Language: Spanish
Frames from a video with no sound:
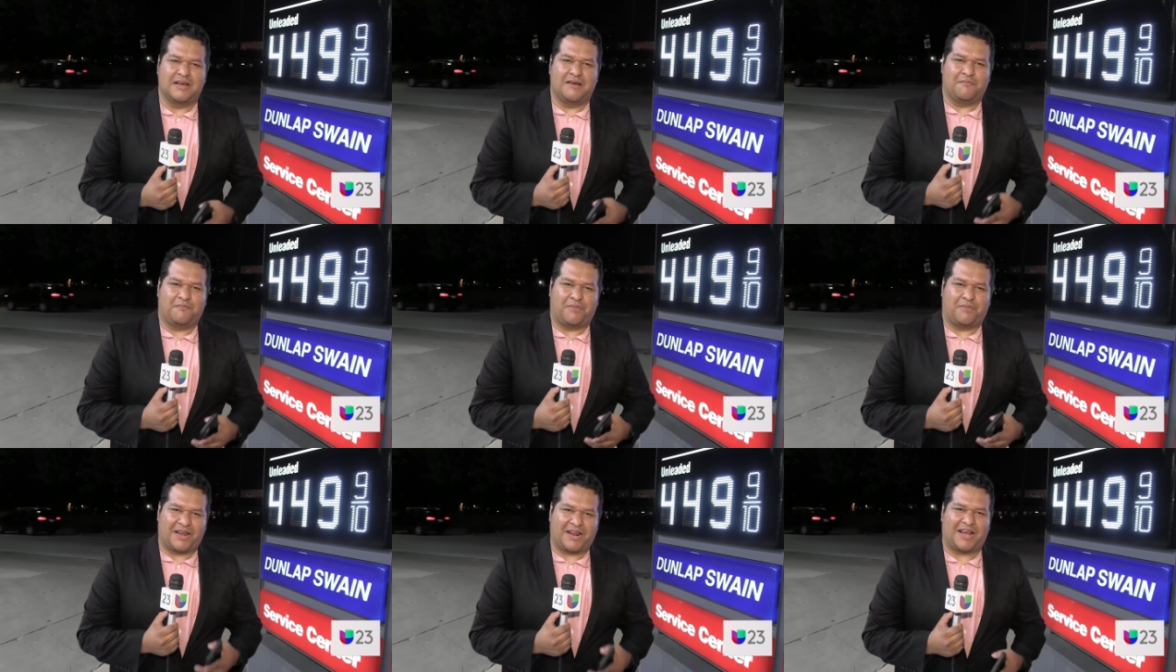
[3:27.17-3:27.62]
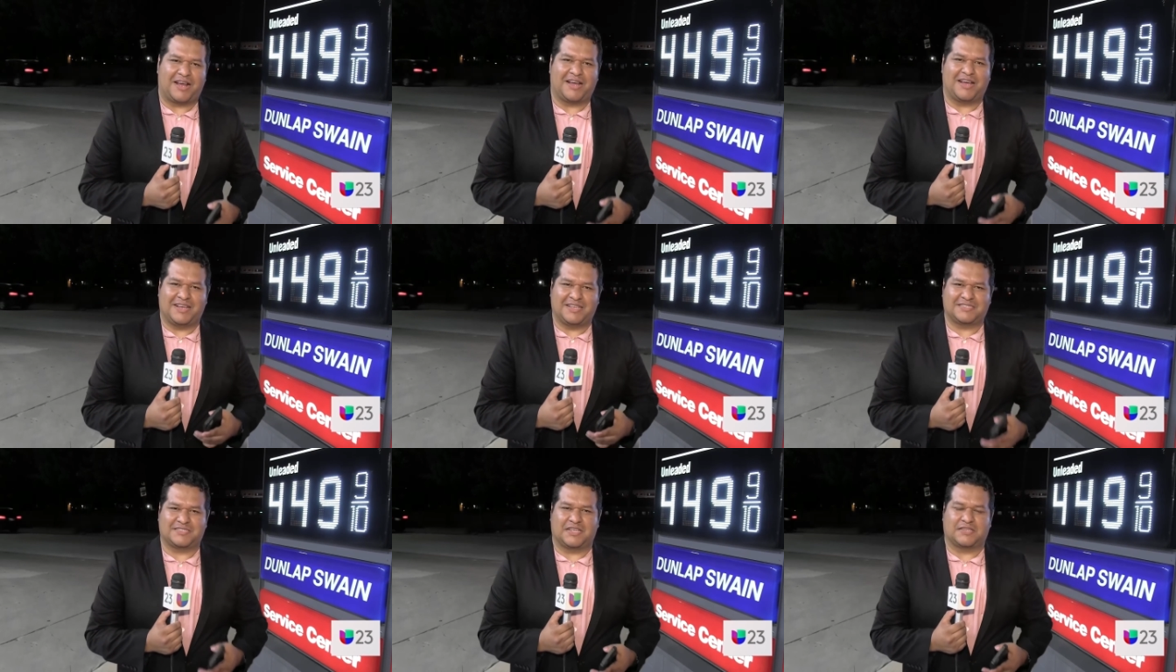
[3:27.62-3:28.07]
para
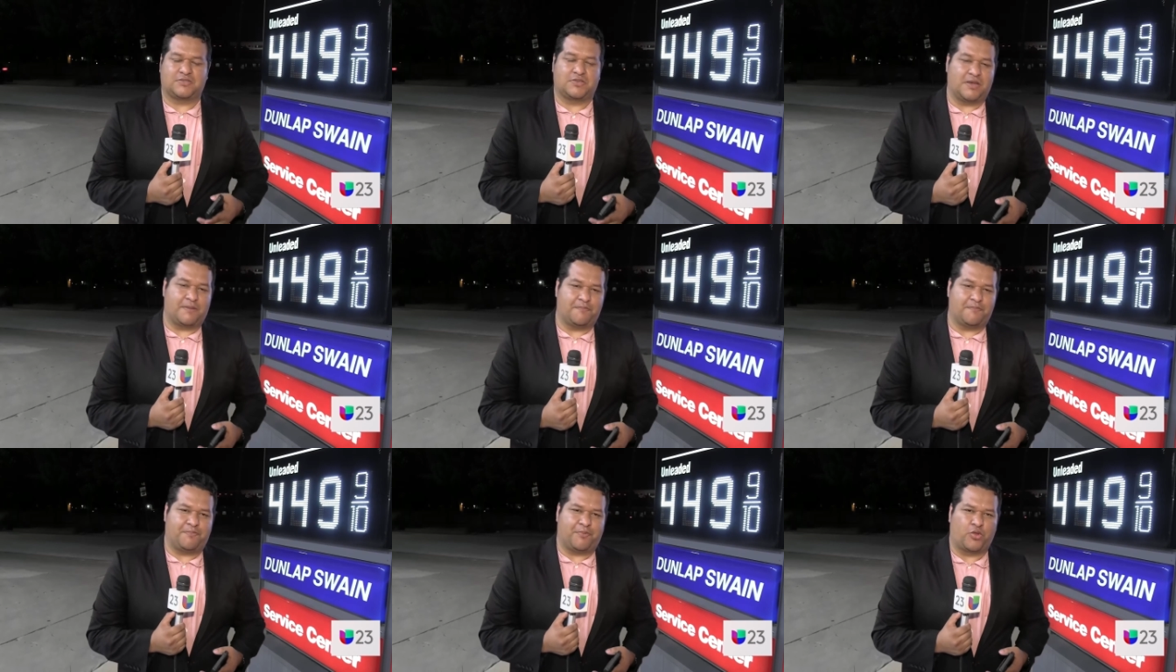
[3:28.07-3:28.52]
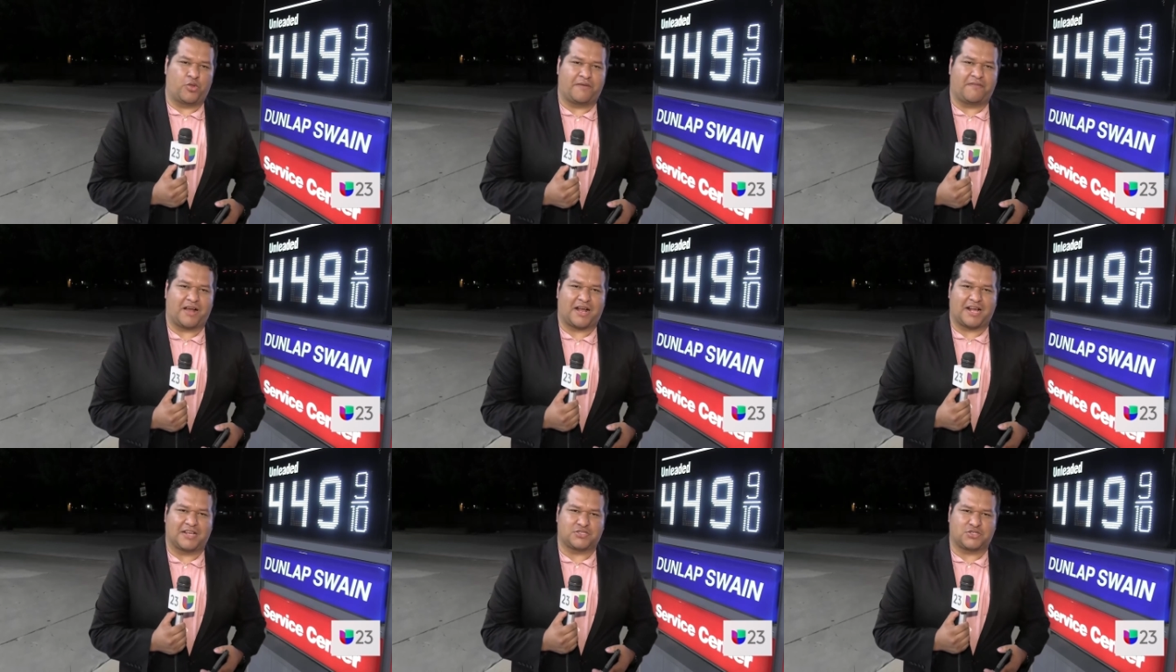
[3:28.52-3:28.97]
este tiempo de
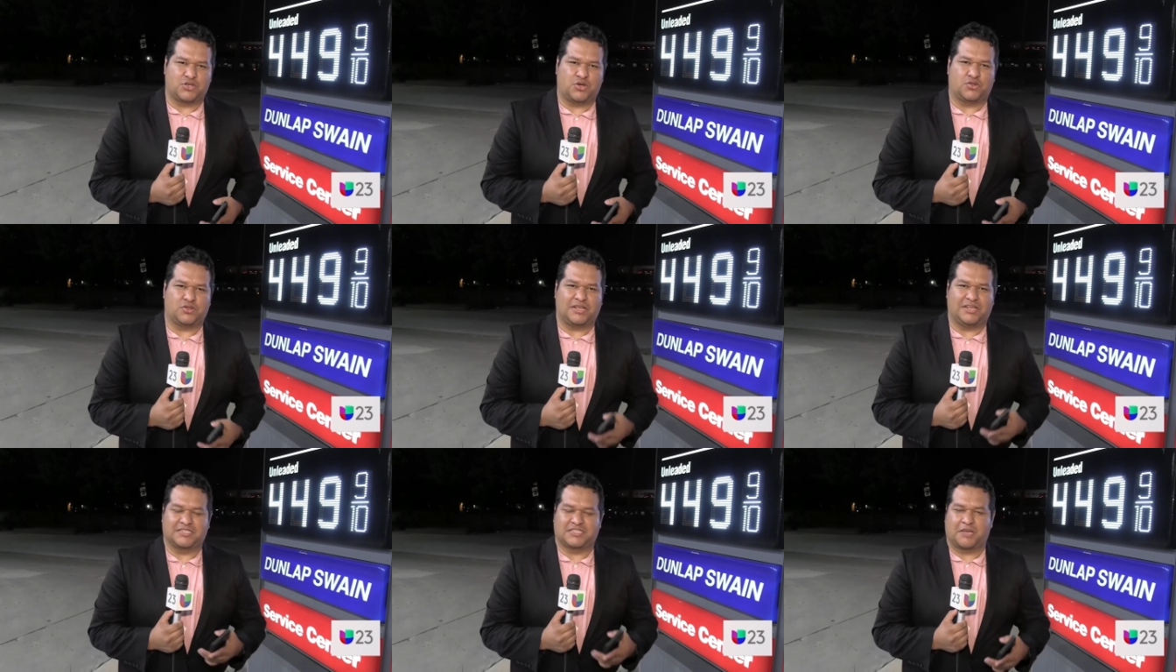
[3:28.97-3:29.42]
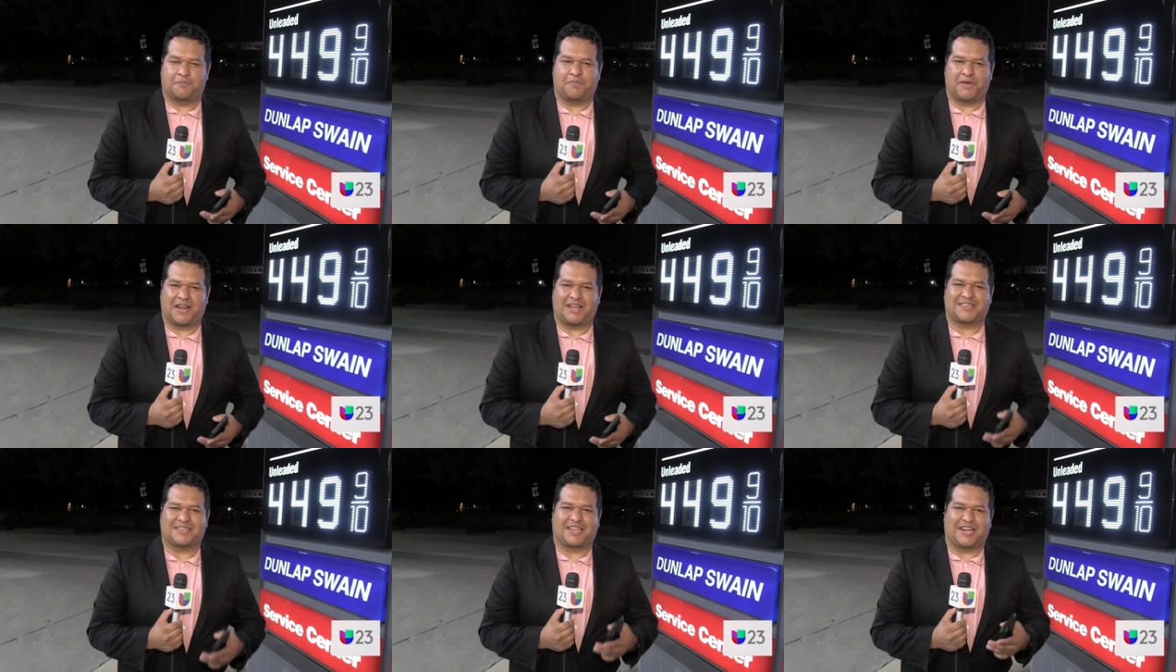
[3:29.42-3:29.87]
vacación y se
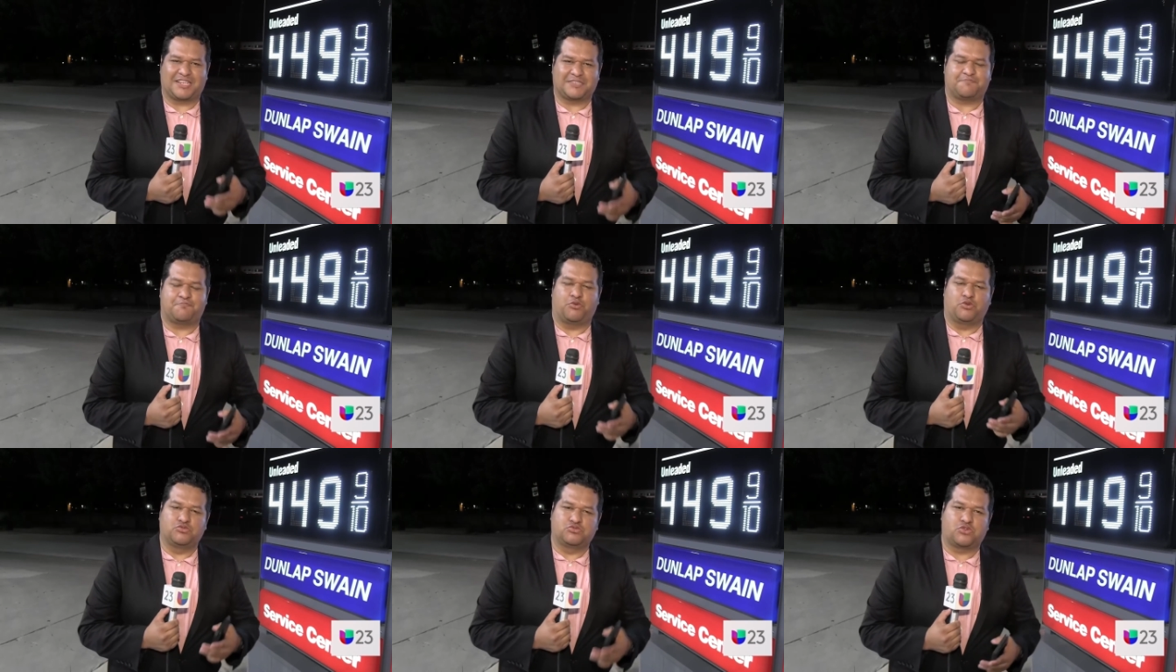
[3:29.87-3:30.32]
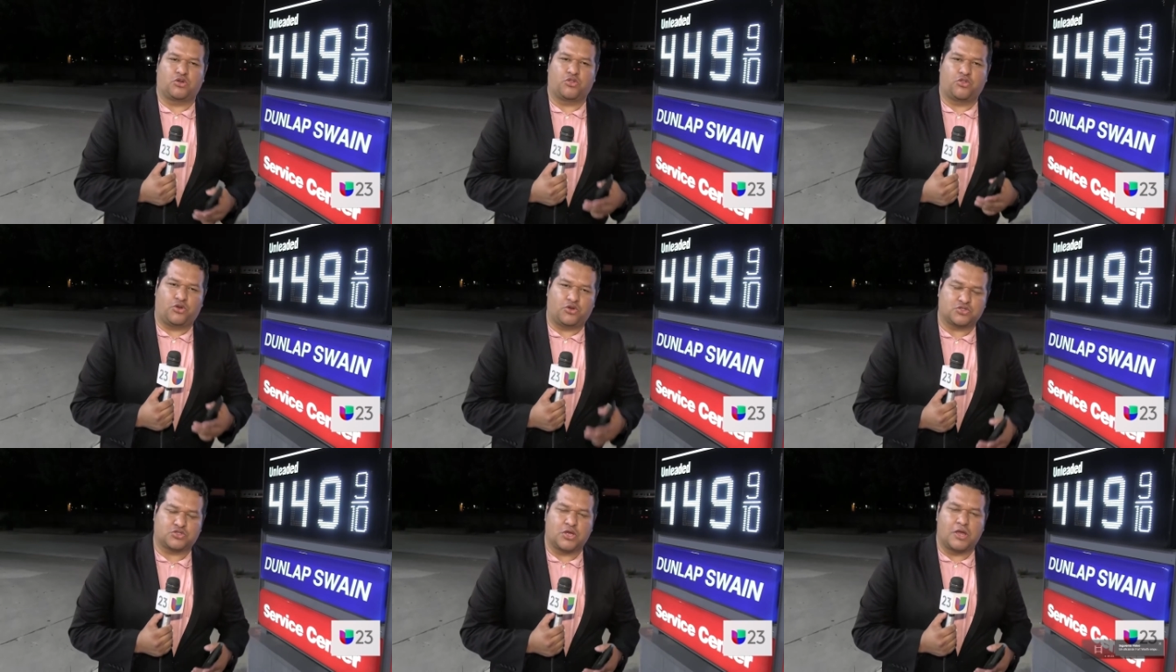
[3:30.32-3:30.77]
espera
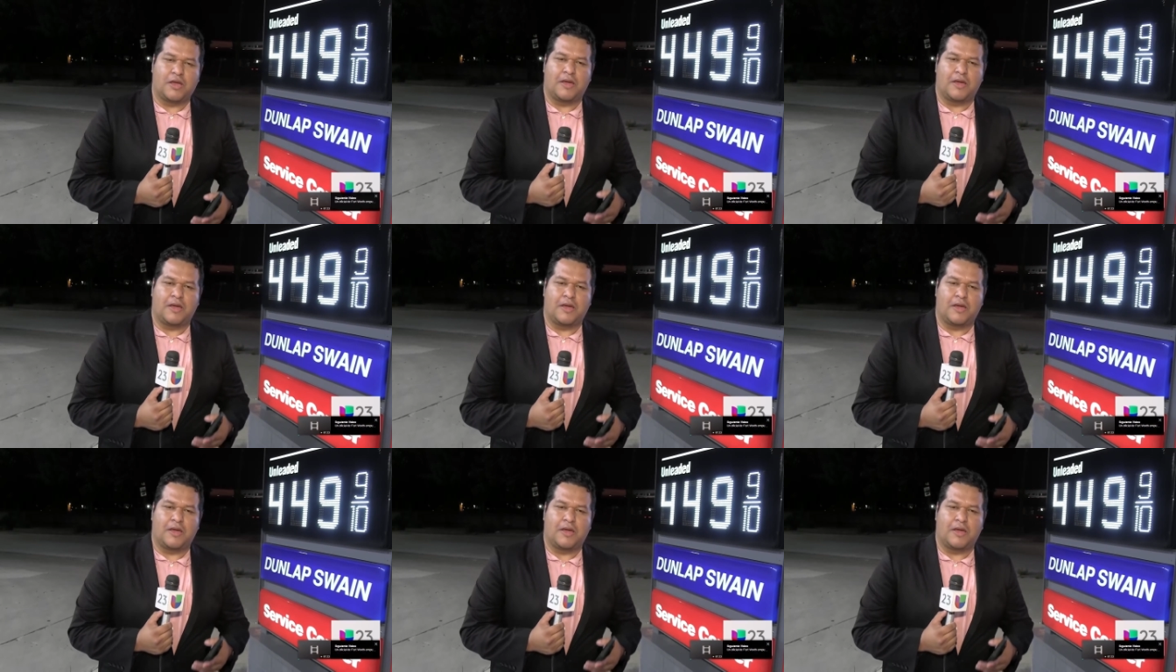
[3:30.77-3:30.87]
3.2